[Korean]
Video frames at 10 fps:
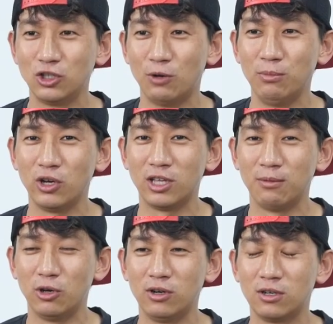천명이
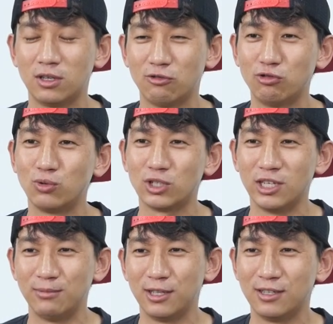되면 그때 구독자
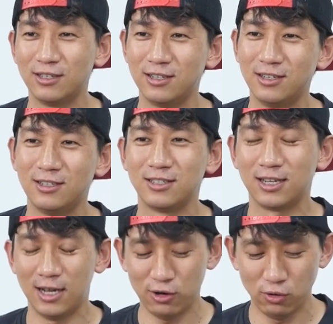이벤트를
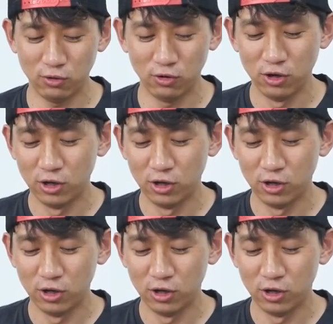제가 할 거고